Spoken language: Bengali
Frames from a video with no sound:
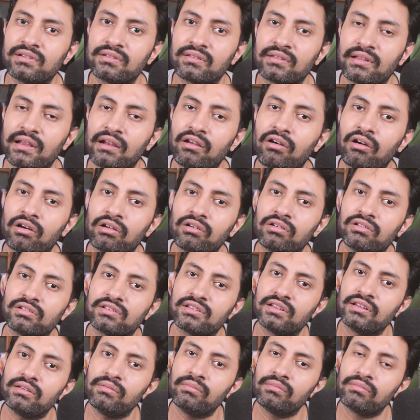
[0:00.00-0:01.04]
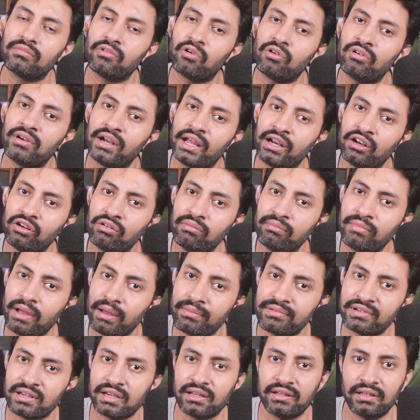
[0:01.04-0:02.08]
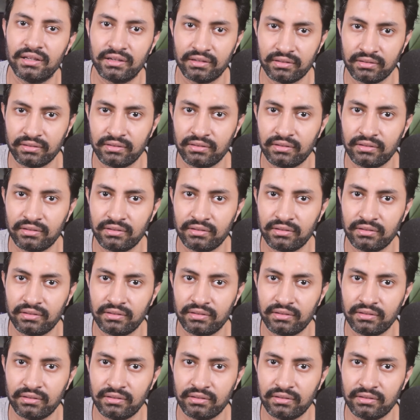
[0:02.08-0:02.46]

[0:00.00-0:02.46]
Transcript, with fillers: সেল করো হচ্ছে অন্যান্য ব্যবসায়ীদের